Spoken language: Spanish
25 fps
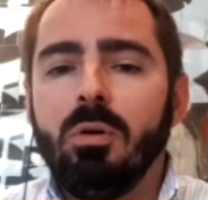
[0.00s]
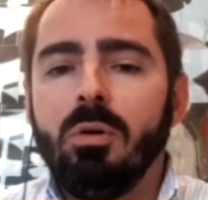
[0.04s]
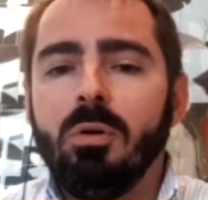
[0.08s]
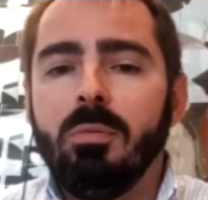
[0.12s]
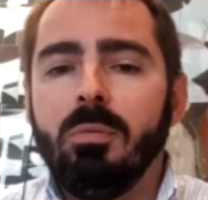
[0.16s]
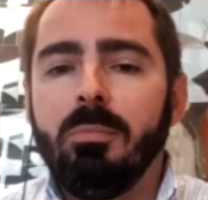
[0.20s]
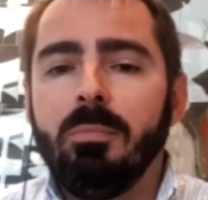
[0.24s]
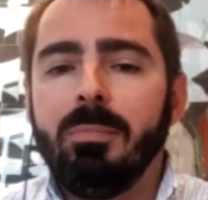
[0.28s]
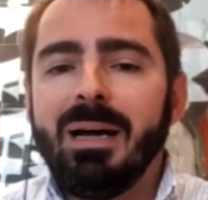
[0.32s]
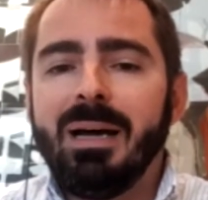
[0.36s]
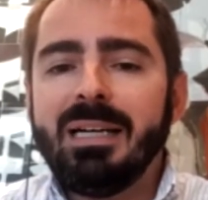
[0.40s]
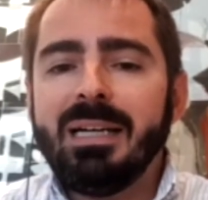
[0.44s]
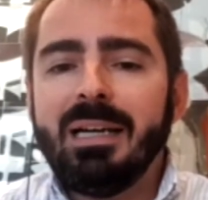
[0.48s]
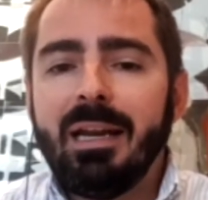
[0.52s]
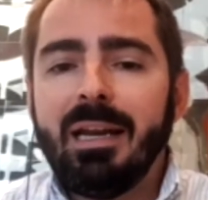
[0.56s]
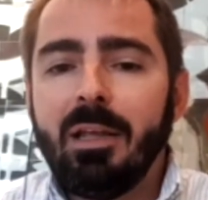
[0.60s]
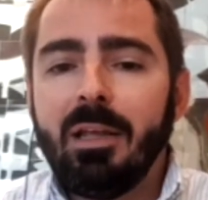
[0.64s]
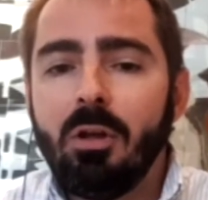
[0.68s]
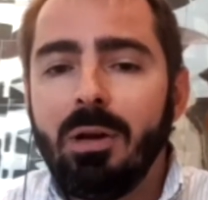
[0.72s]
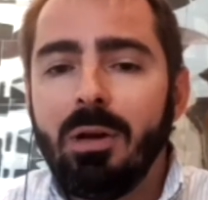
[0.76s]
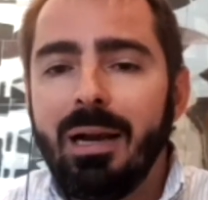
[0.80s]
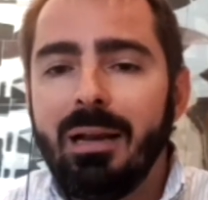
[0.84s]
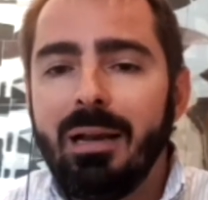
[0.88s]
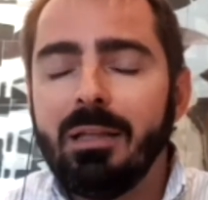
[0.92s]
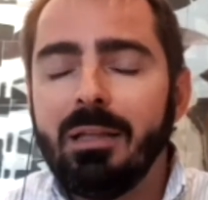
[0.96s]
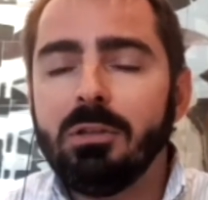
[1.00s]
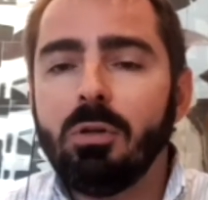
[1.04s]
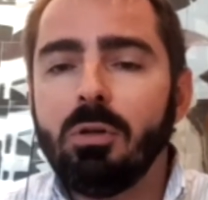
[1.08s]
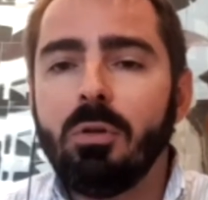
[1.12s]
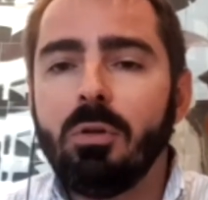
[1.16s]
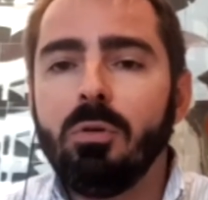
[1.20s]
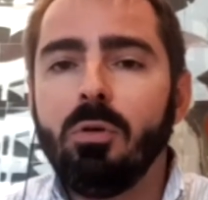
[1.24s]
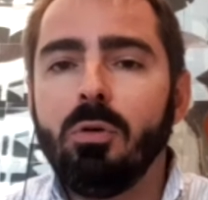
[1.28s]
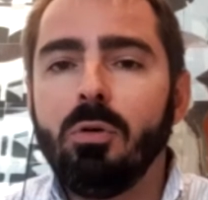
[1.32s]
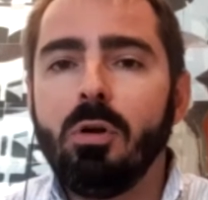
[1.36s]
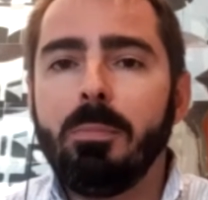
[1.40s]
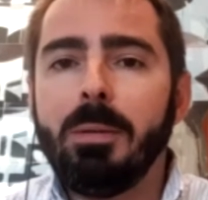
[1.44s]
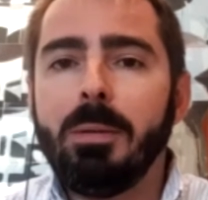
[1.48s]
más regional dentro de
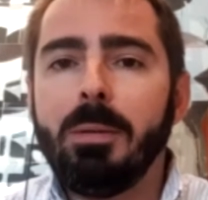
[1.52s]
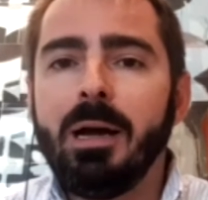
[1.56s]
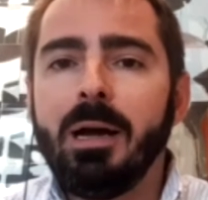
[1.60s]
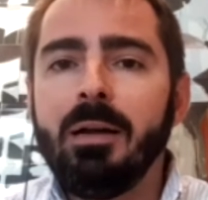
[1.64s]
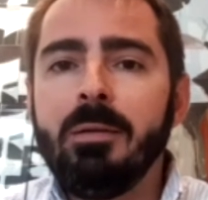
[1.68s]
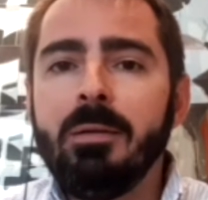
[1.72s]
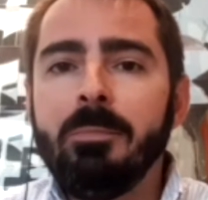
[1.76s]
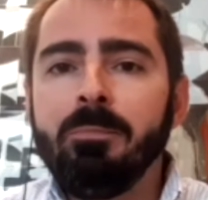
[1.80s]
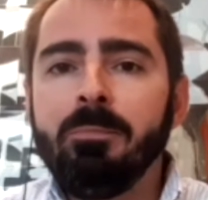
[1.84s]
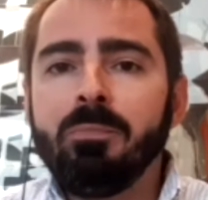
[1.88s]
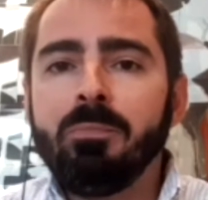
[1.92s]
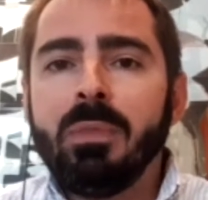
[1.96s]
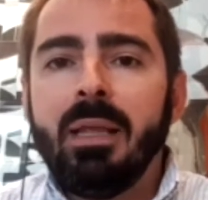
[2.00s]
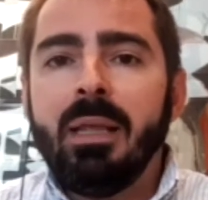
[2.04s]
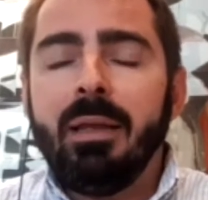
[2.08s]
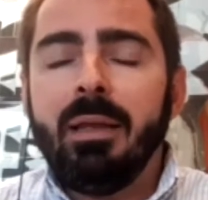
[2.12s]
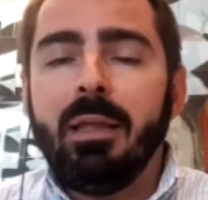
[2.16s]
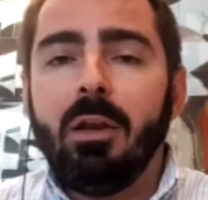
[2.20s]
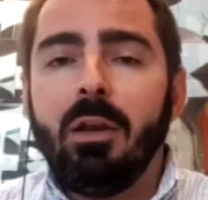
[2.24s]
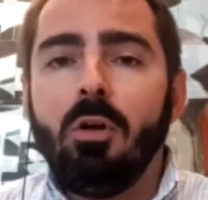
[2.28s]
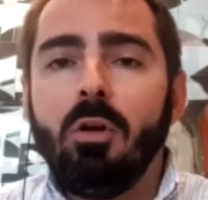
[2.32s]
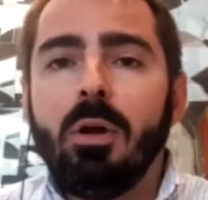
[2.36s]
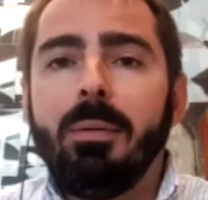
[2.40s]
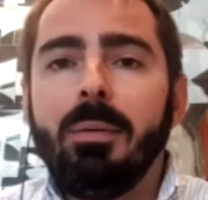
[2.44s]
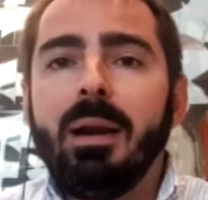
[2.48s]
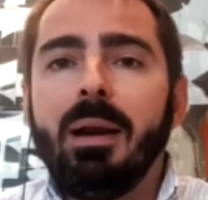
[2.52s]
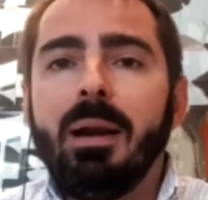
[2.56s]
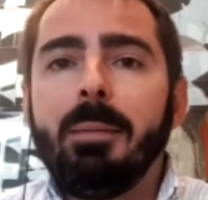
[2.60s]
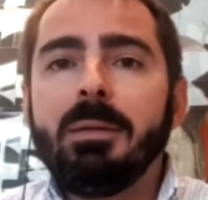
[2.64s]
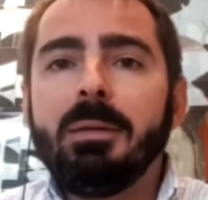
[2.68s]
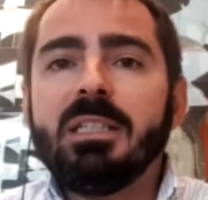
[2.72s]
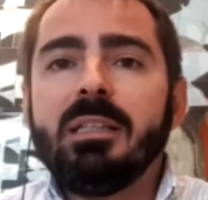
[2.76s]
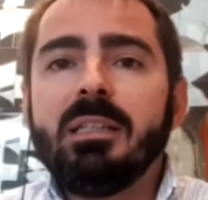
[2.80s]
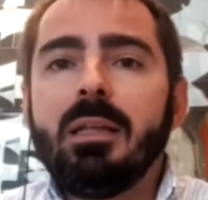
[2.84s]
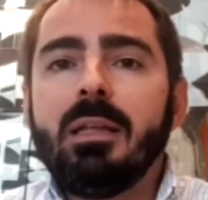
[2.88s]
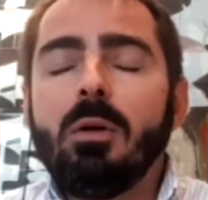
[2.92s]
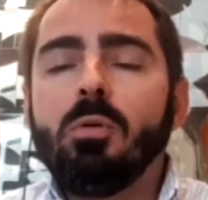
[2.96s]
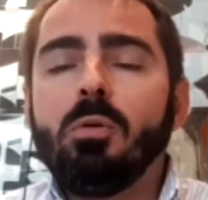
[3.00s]
Europa, creo que van a
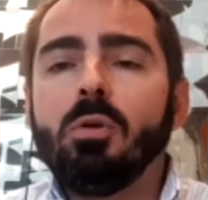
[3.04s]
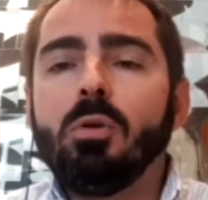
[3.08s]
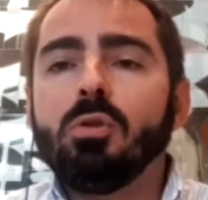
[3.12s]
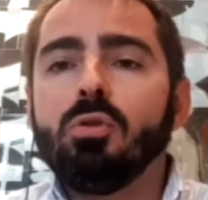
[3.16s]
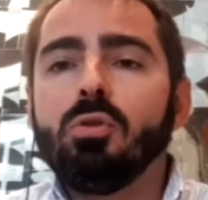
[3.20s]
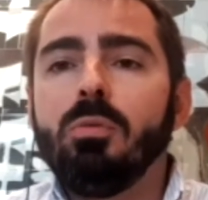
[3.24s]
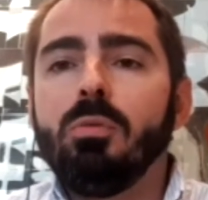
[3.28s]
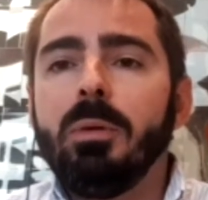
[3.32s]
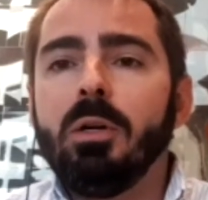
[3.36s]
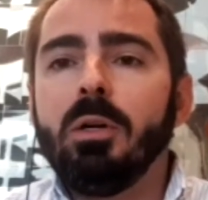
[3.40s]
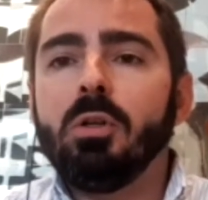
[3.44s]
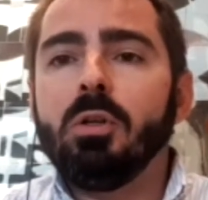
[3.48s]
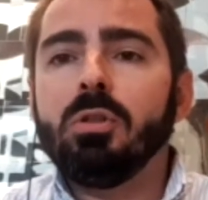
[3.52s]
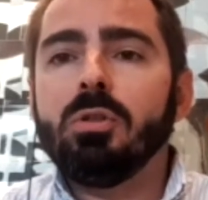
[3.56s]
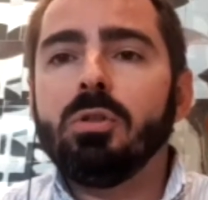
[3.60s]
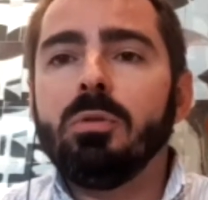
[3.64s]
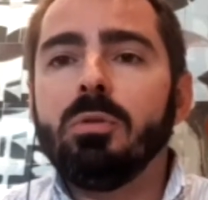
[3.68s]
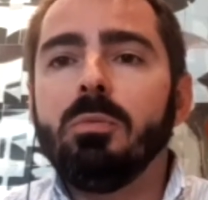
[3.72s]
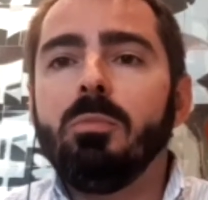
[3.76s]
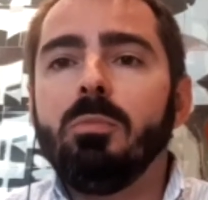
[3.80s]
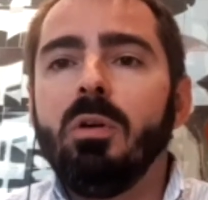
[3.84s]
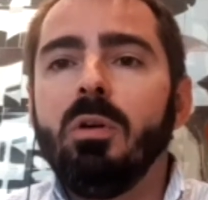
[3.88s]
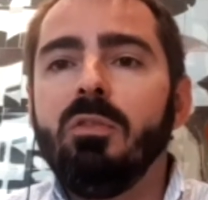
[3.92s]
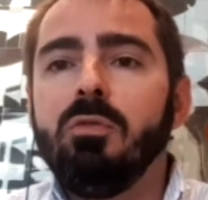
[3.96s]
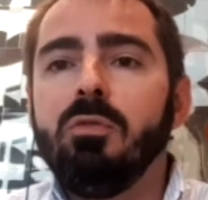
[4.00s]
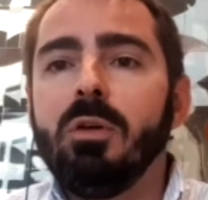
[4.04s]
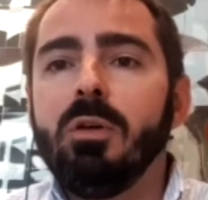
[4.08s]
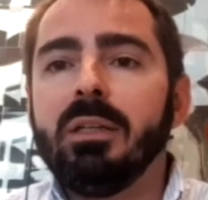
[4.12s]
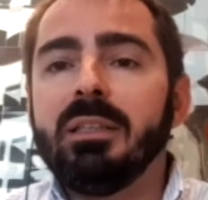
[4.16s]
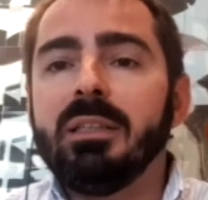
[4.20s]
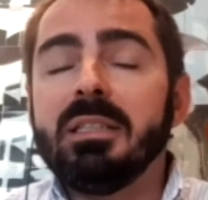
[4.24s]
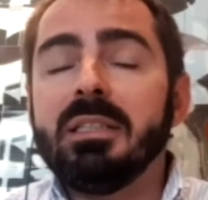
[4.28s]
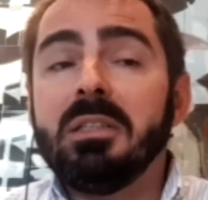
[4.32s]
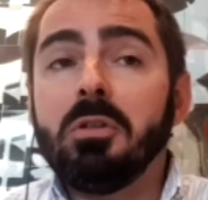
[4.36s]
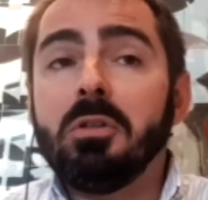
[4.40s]
presentar unos números muy fuertes.